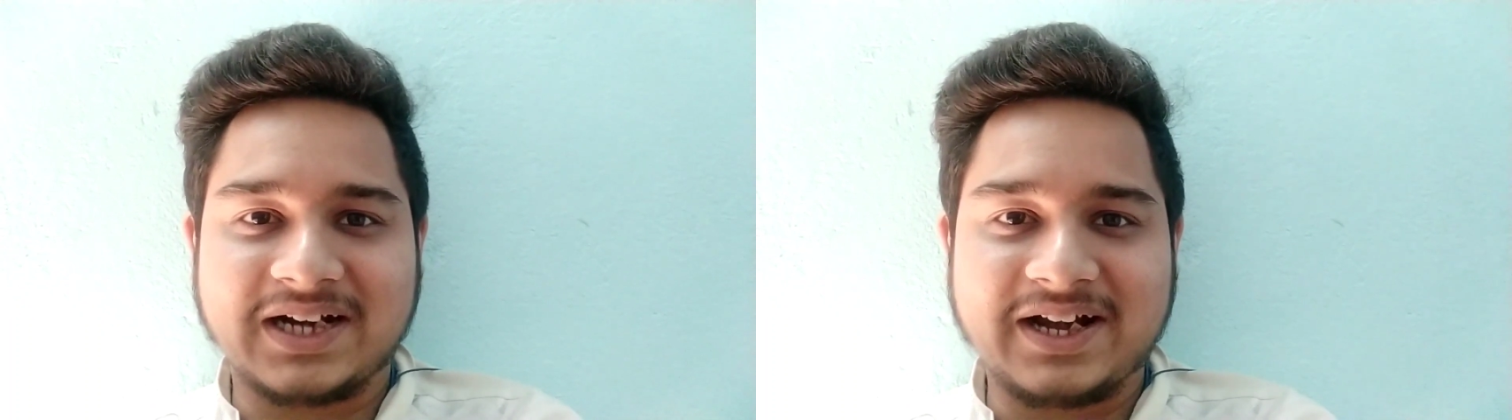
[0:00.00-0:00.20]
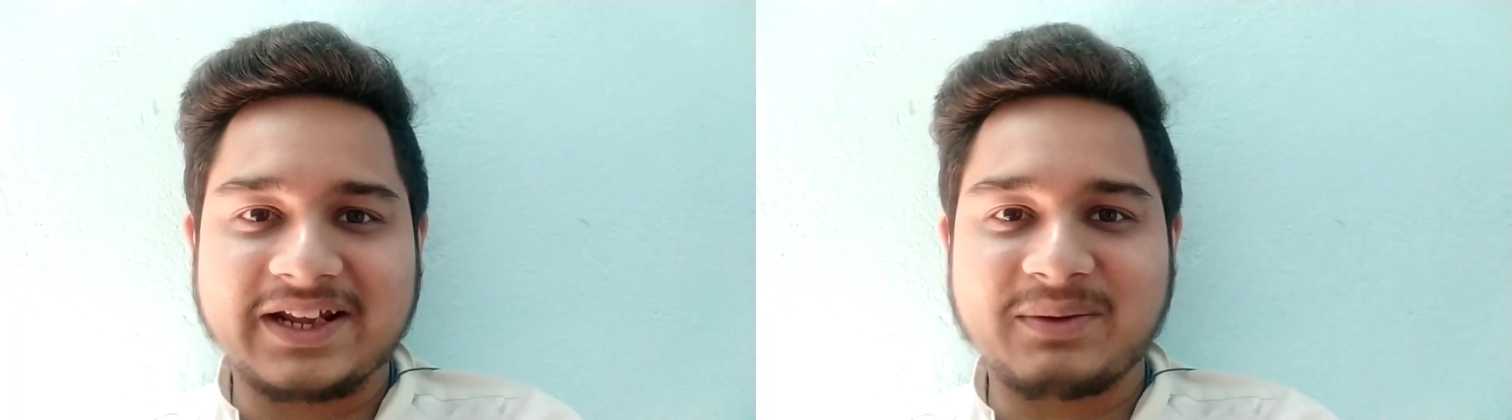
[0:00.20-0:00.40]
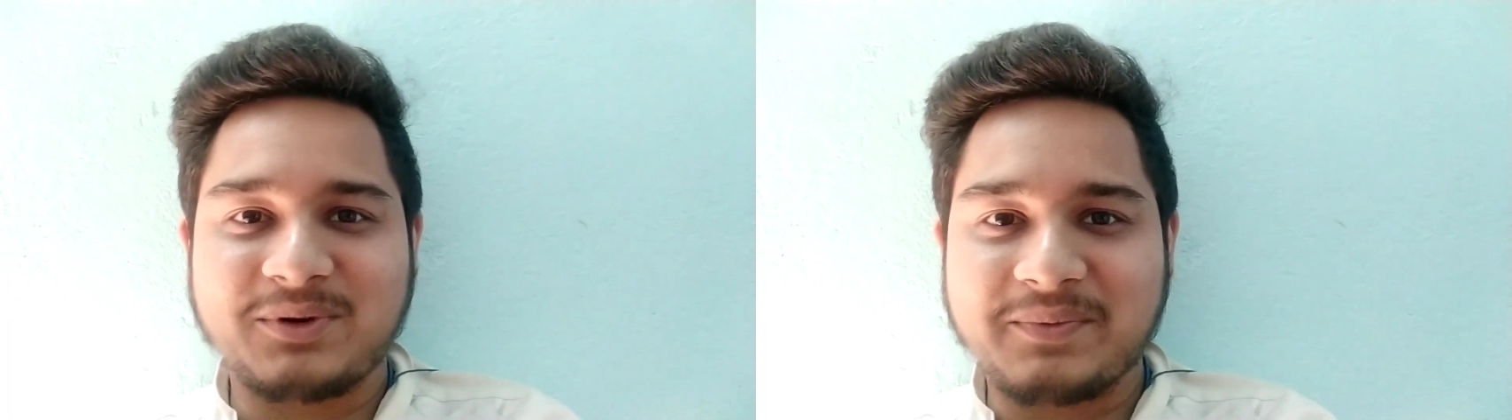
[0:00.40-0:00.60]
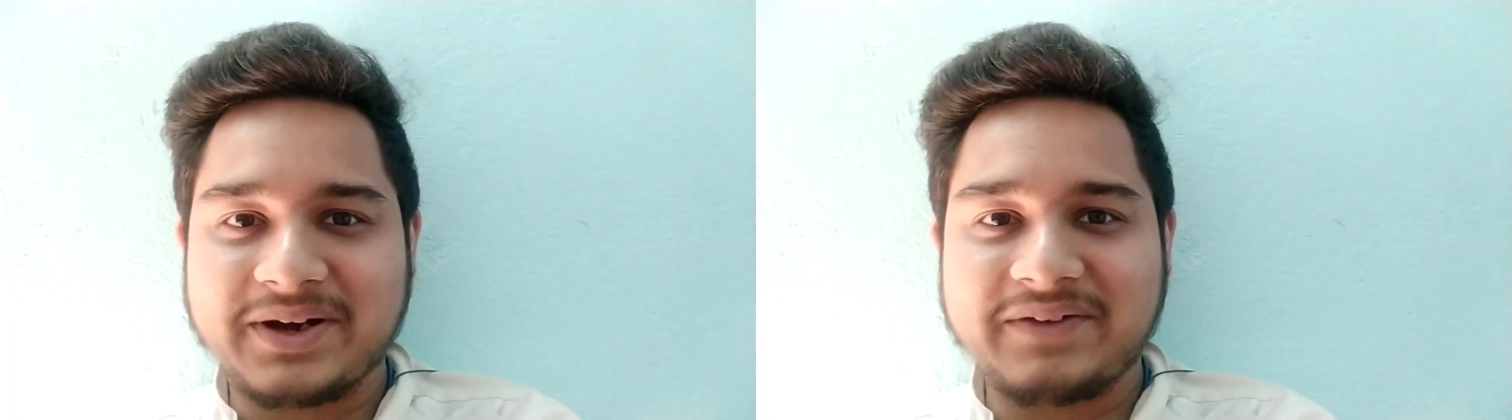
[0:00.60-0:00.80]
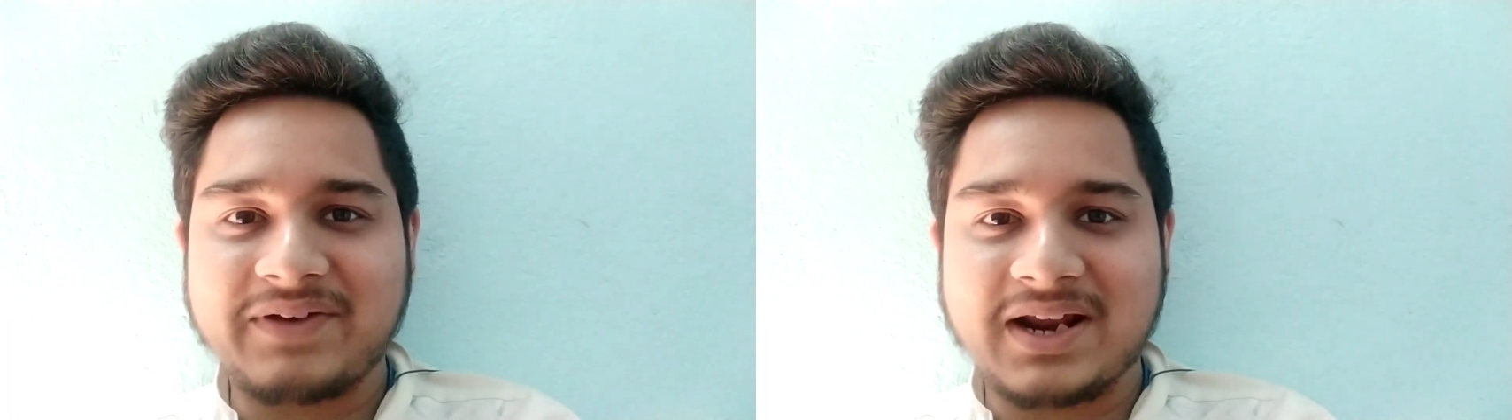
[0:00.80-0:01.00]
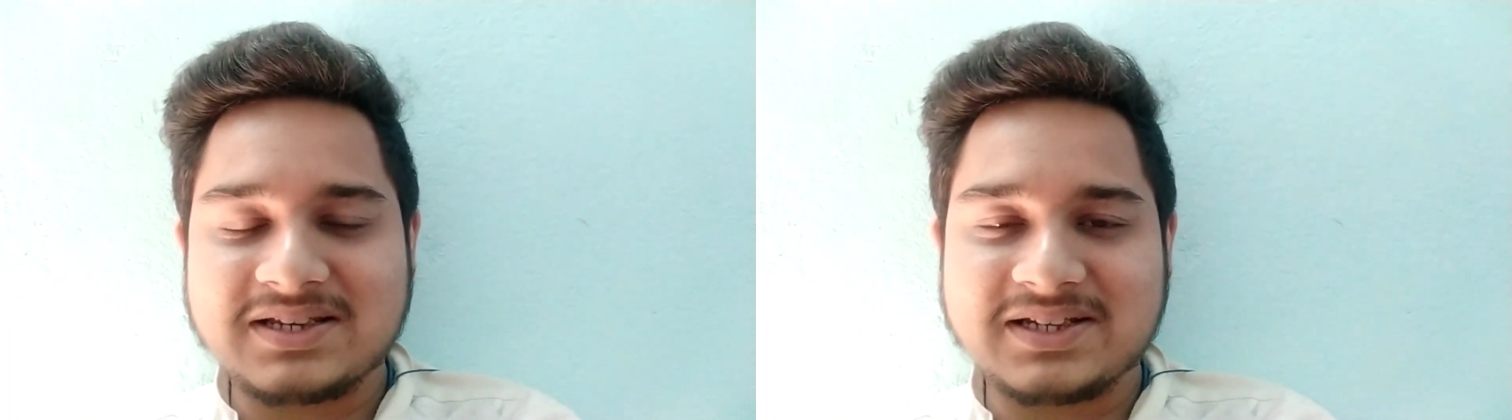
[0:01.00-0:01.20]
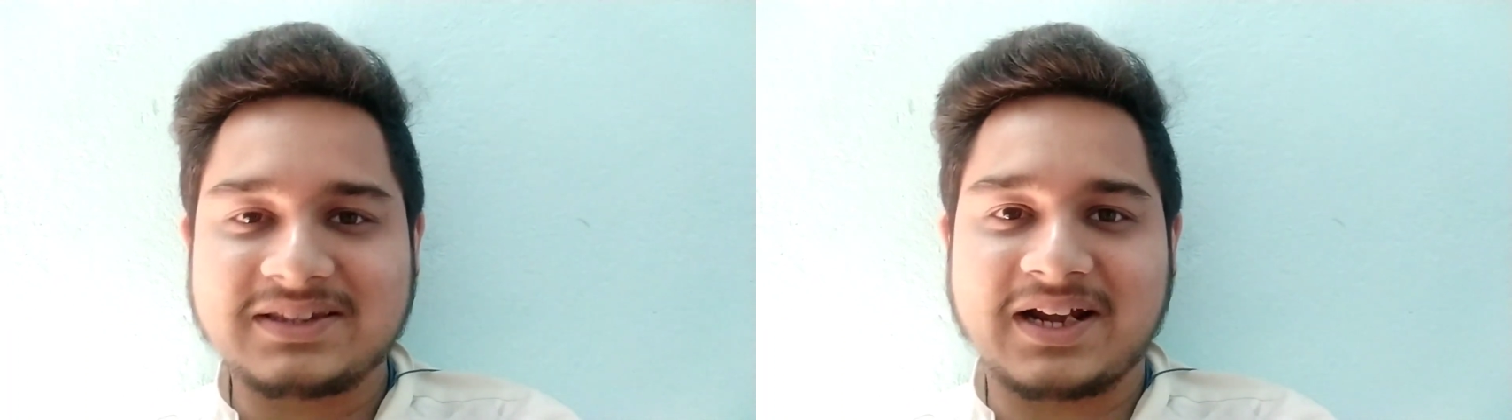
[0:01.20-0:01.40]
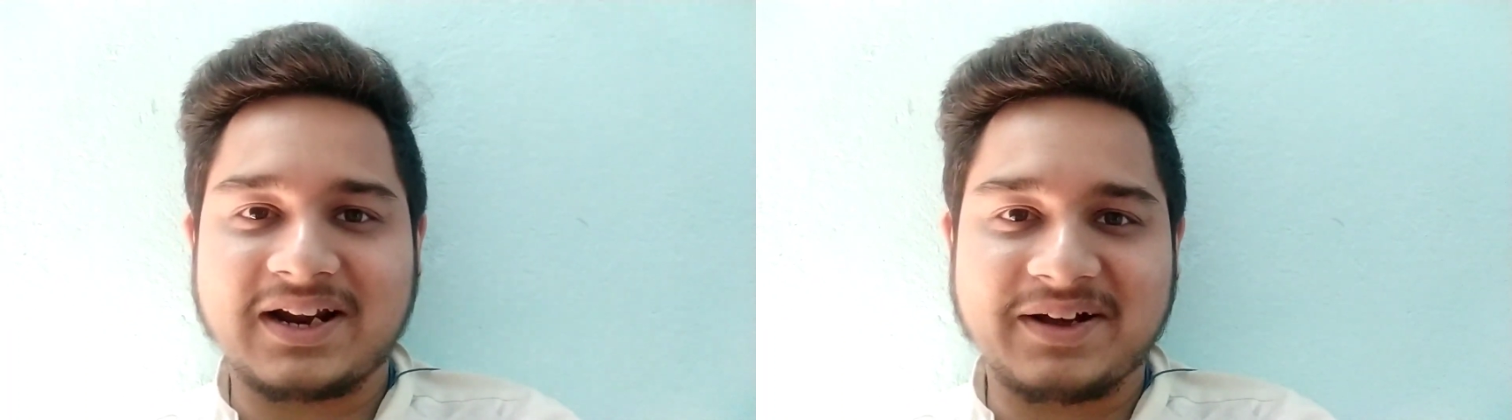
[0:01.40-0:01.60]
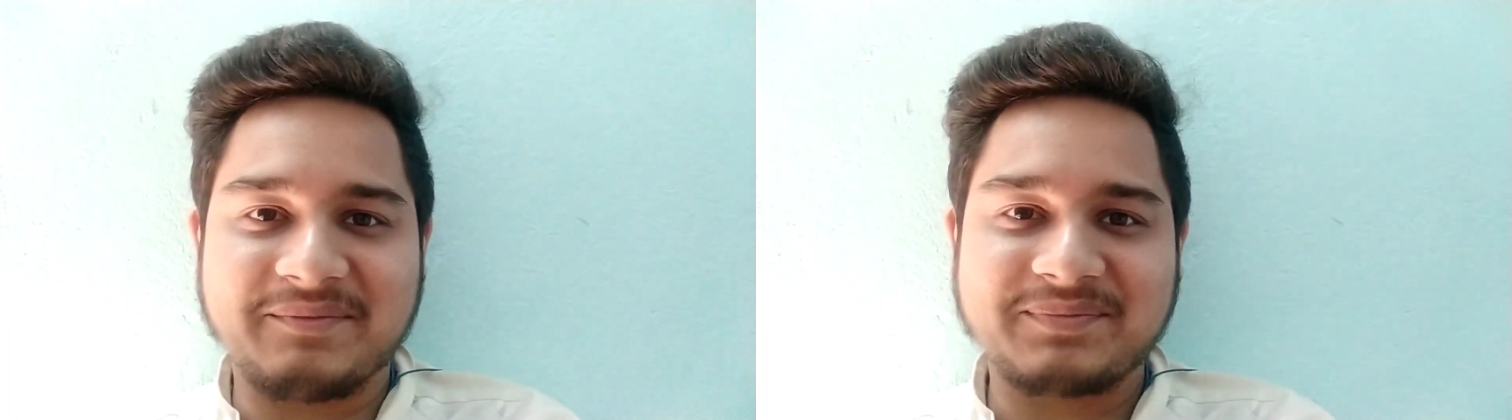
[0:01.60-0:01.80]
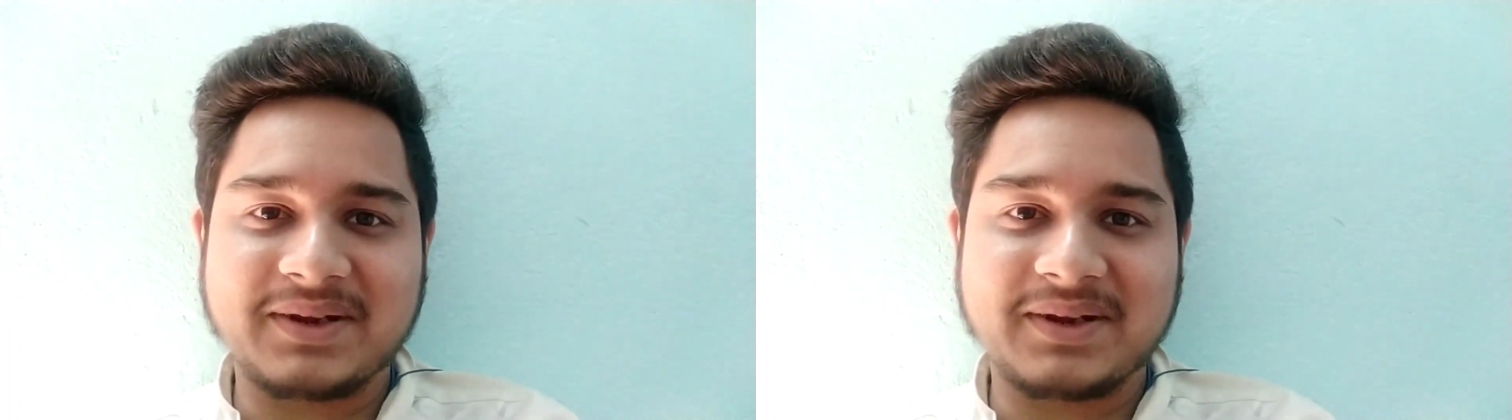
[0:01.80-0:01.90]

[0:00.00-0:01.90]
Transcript: যারা এটিকে মোহনবাগানে ফ্যান আছেন তারা